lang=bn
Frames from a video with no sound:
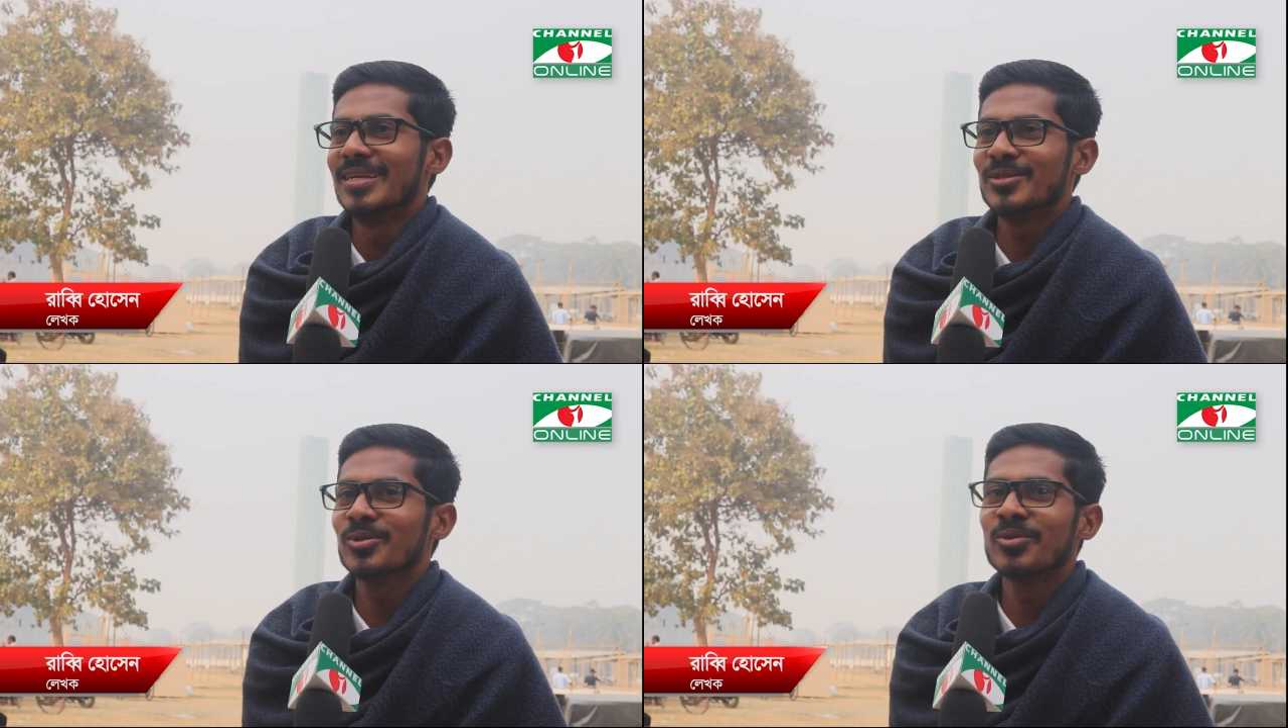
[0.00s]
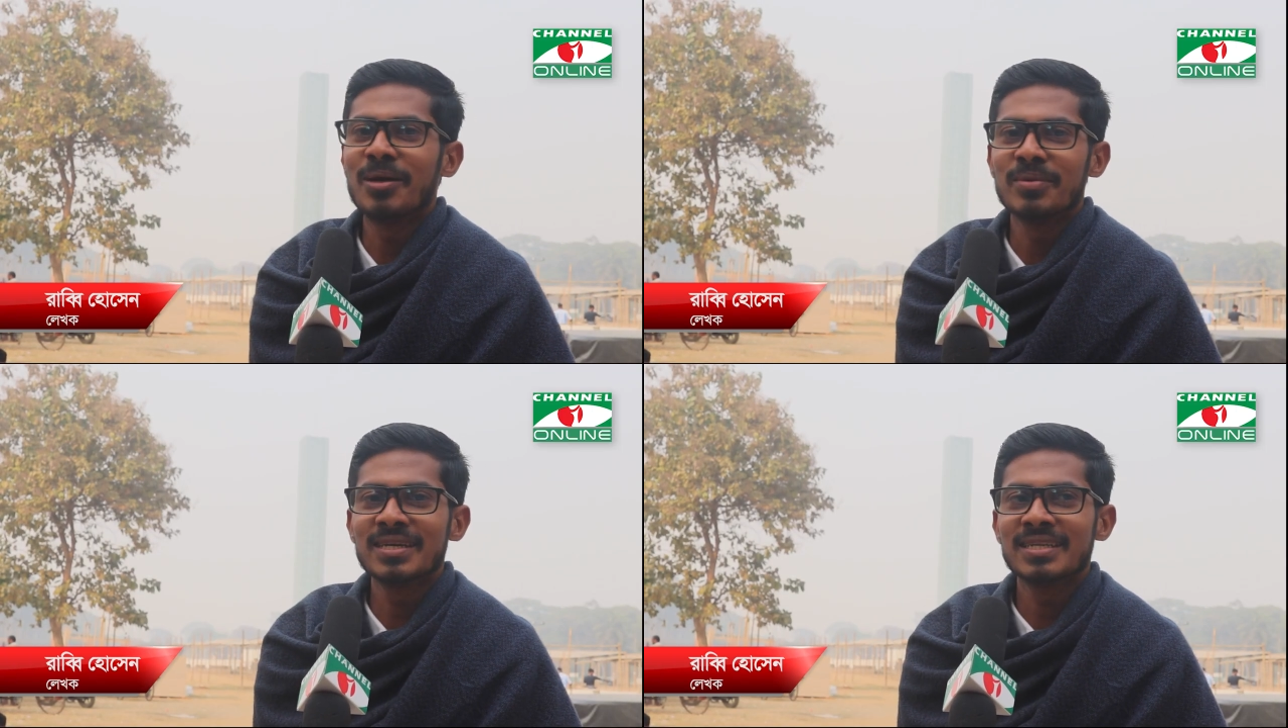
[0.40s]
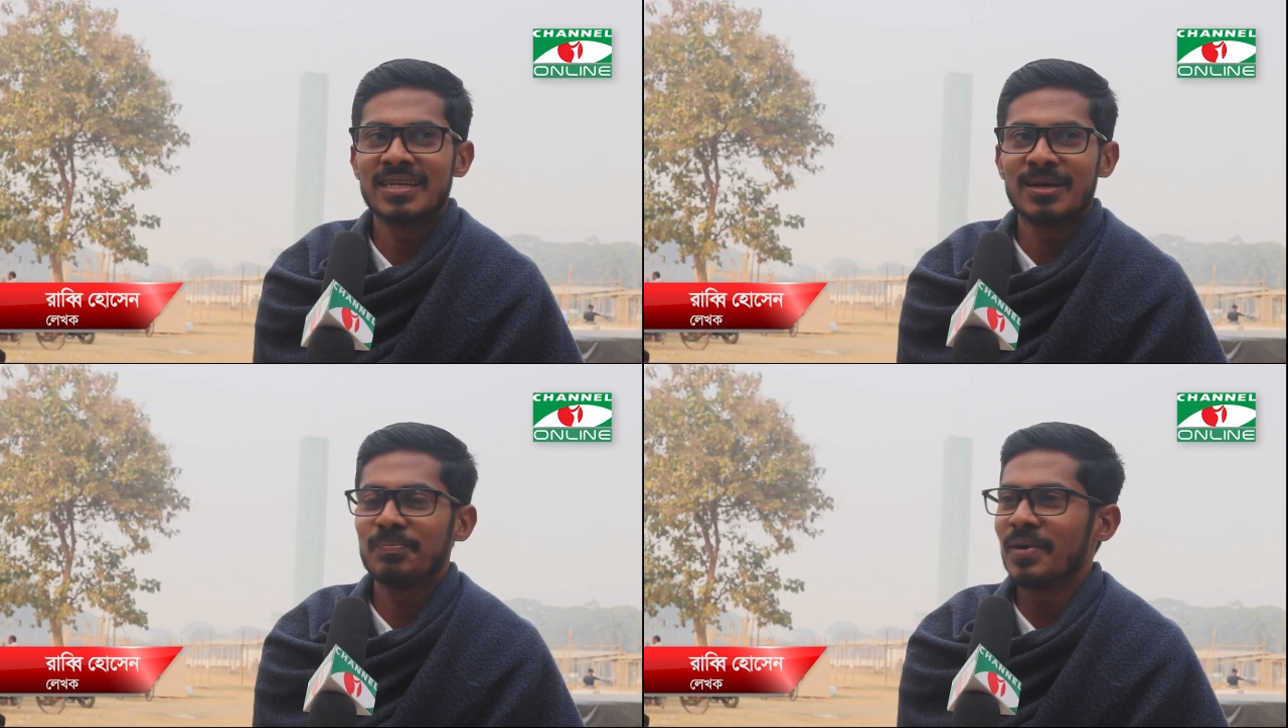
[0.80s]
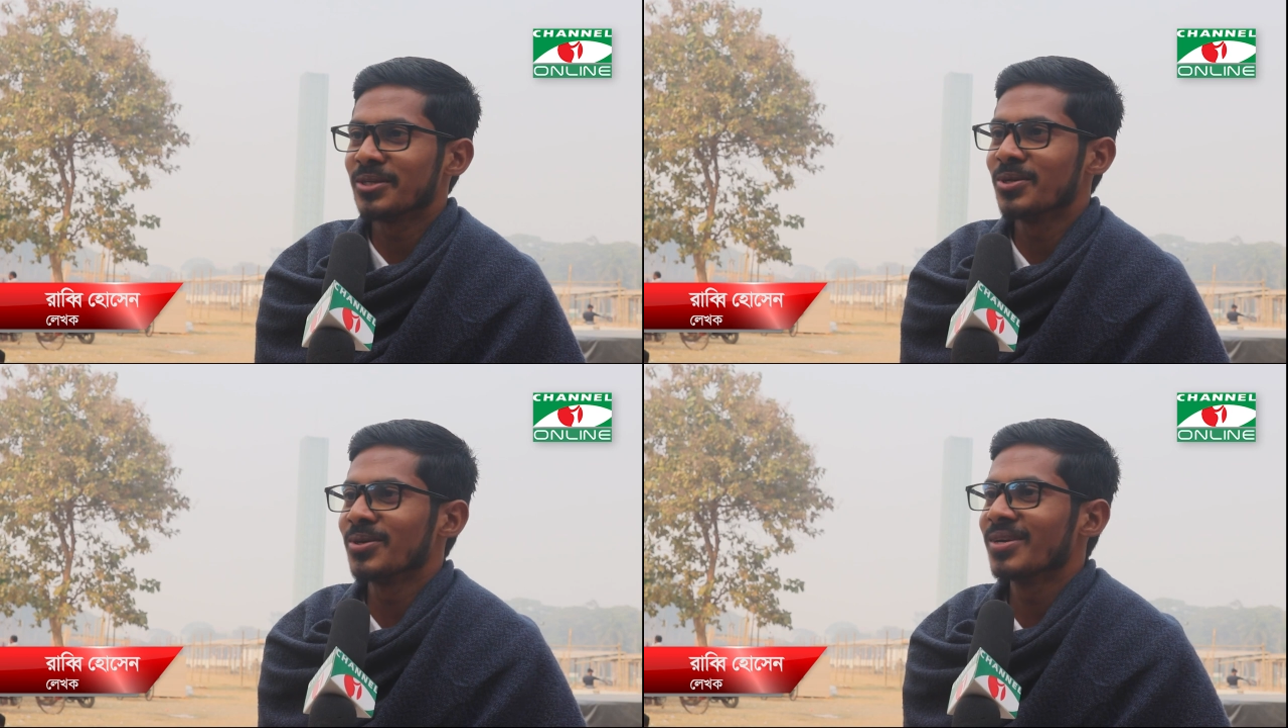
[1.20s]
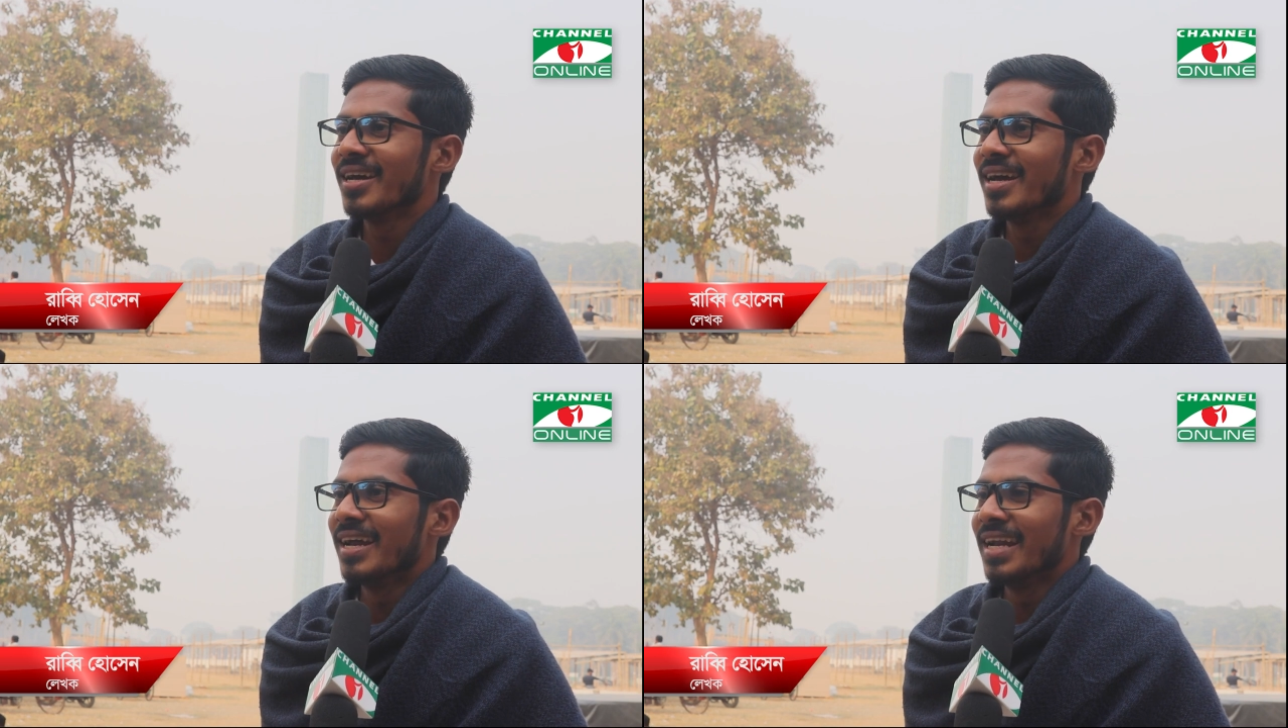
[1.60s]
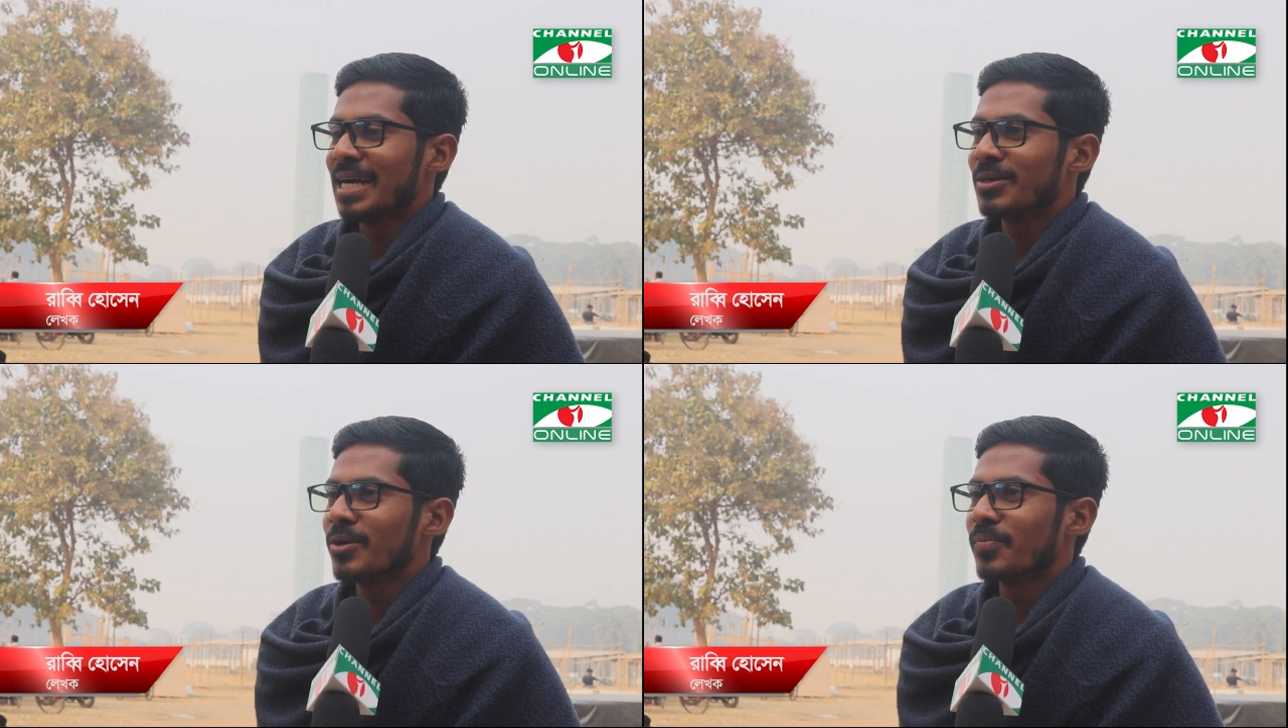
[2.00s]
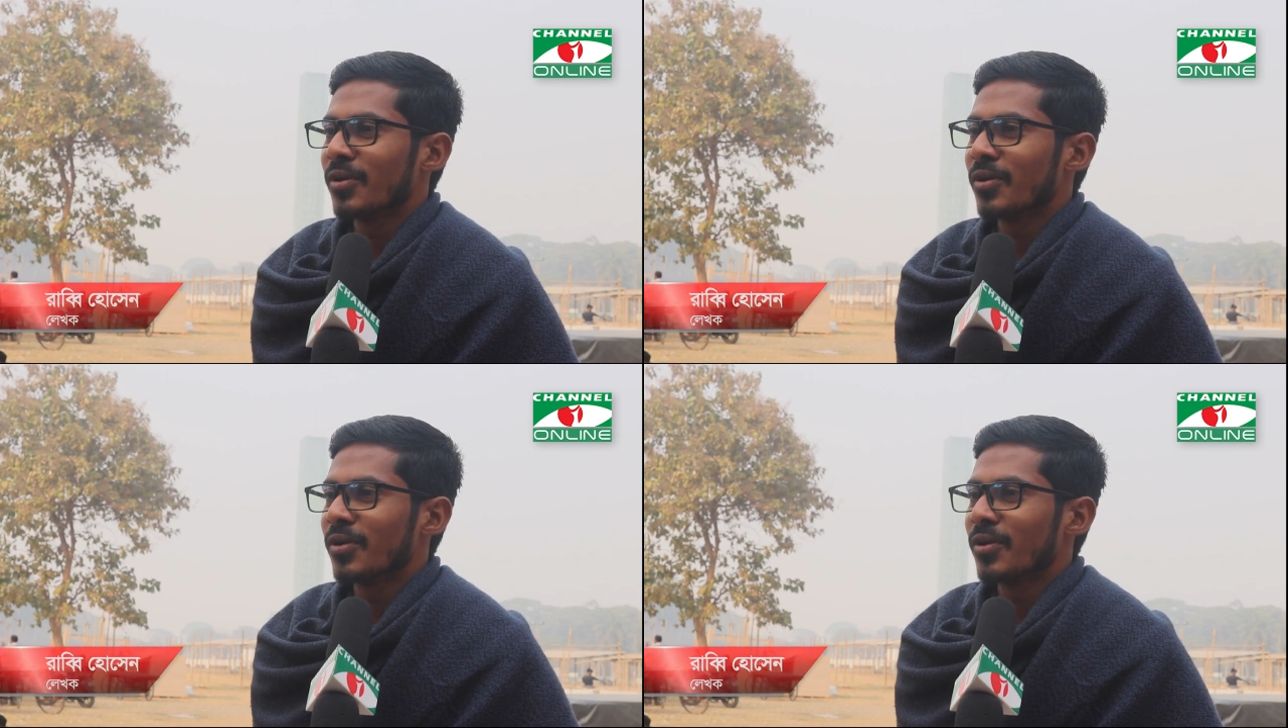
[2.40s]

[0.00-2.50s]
যদিও আমাদের যারা পাঠক লেখক